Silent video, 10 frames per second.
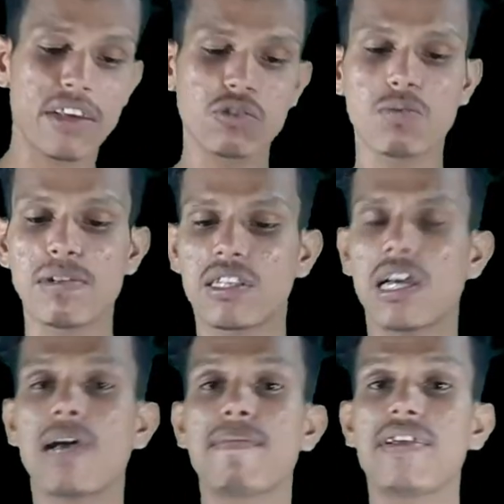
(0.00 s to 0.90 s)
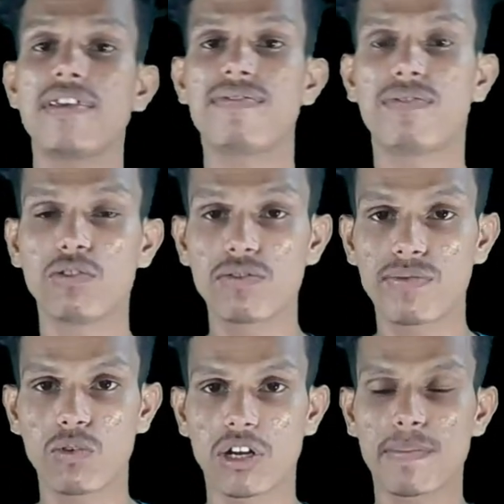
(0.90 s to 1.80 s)
पहले जो मिलता है हमें ये फ़ोन
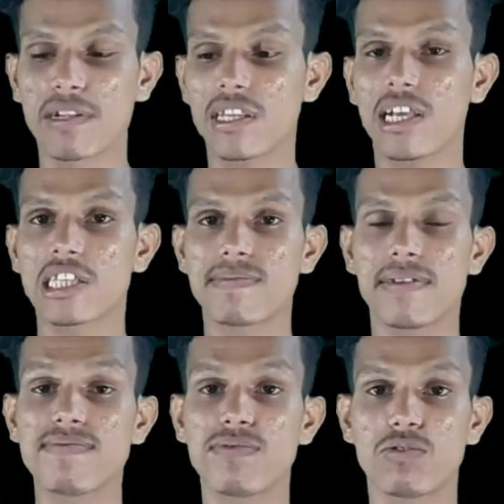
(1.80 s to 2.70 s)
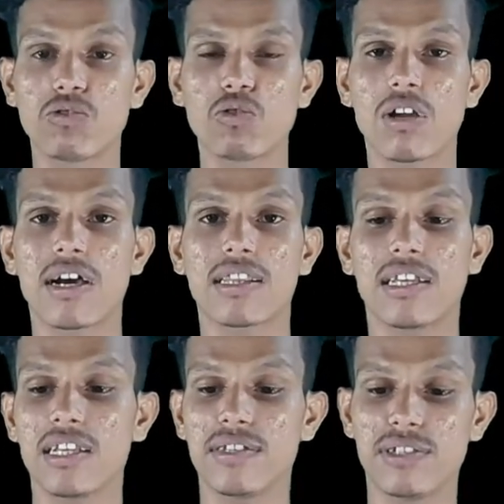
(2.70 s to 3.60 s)
फोल्डर मिलता है इसमें हम फ़ोन जो लगाते
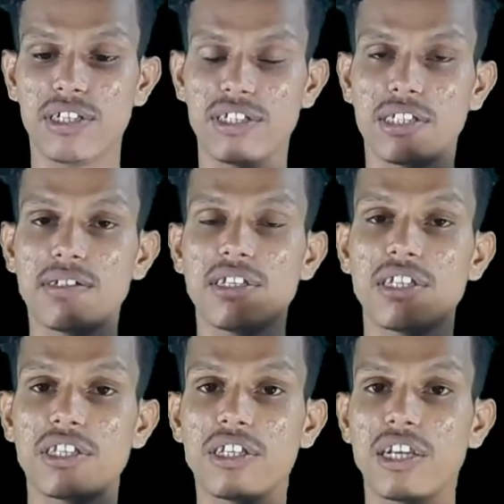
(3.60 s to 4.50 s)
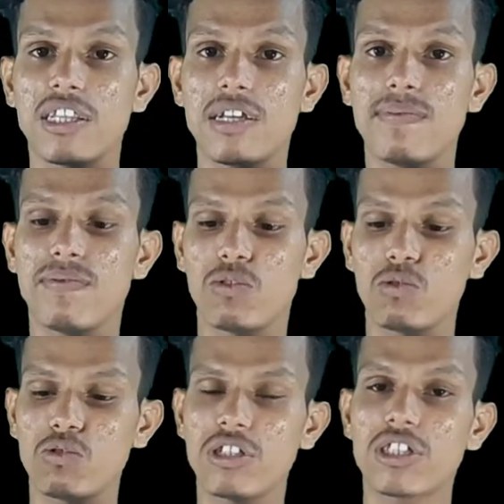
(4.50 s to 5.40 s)
हैं इसी इसी के अंदर फ़ोन
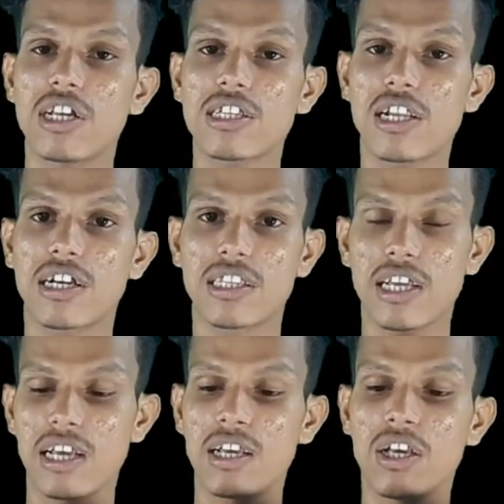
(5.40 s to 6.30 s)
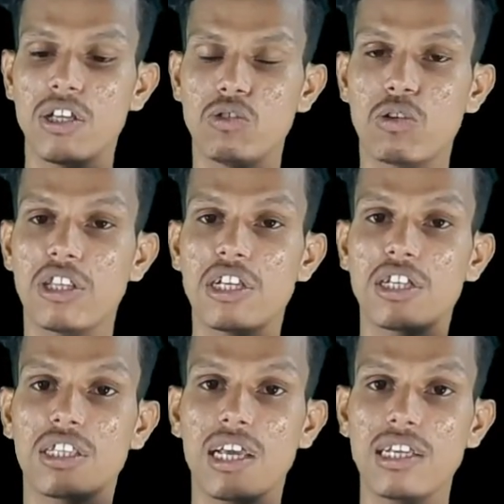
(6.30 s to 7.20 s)
कुछ इस तरह से लगता है जो तो कि देख
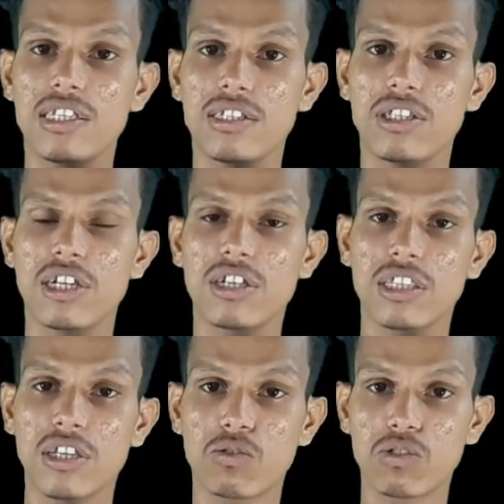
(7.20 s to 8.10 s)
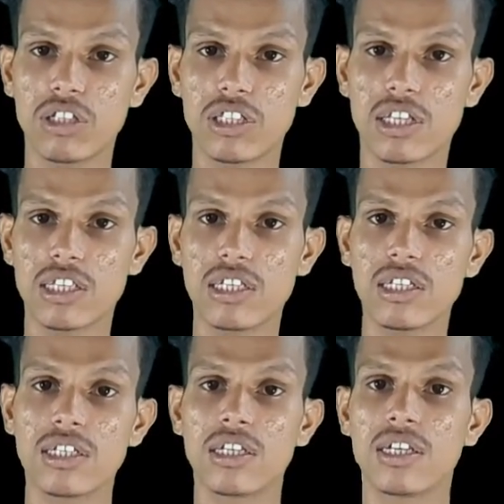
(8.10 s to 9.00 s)
सकता है देख सकते हैं कुछ इस तरह से
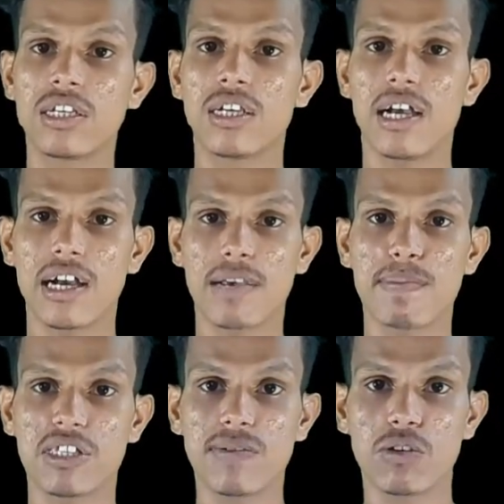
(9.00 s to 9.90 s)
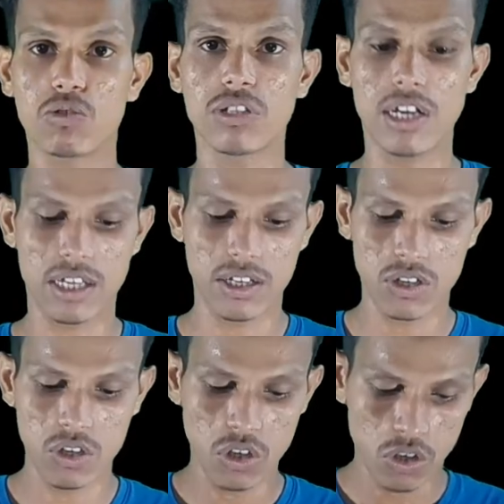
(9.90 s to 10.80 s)
आगे पीछे भी होता है
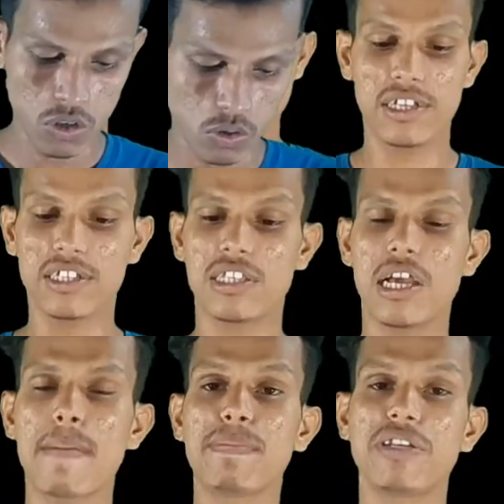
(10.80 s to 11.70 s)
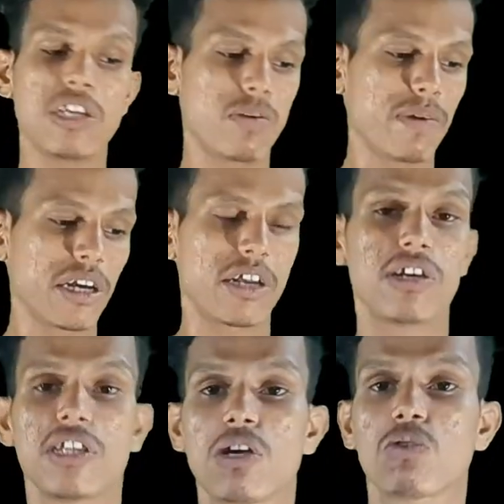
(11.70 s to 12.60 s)
इससे आप इधर
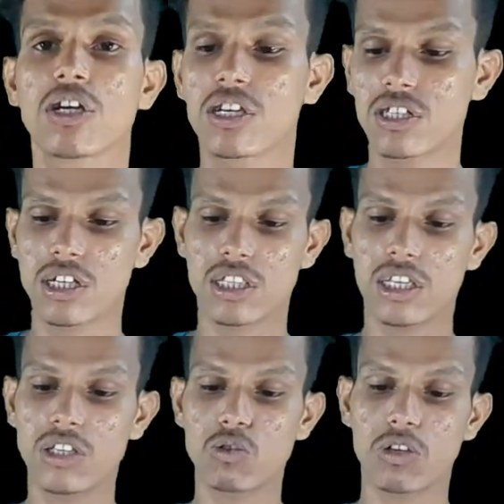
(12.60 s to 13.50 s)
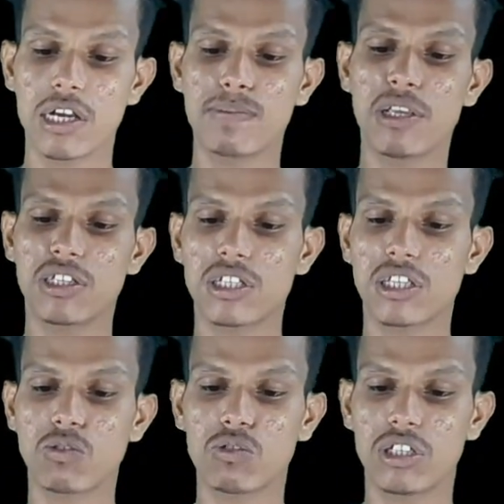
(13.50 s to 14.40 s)
वगैरह इधर उधर कर सकते हैं जो कि आप देख
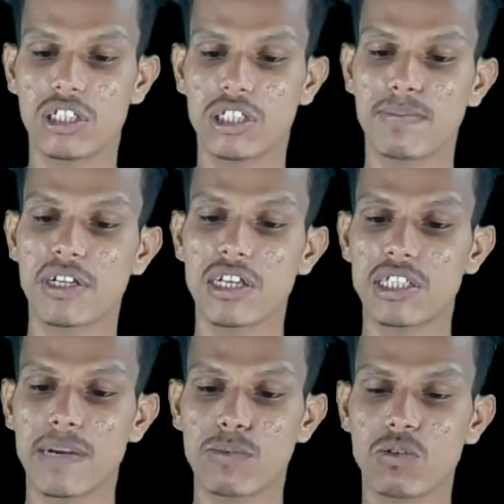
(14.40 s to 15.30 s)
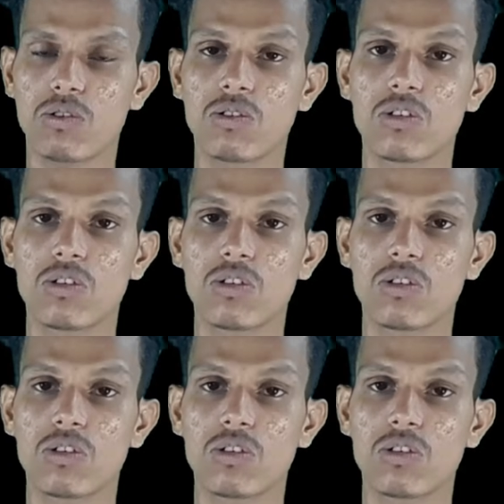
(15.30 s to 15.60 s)
सकते हैं कुछ इस प्रकार से आपको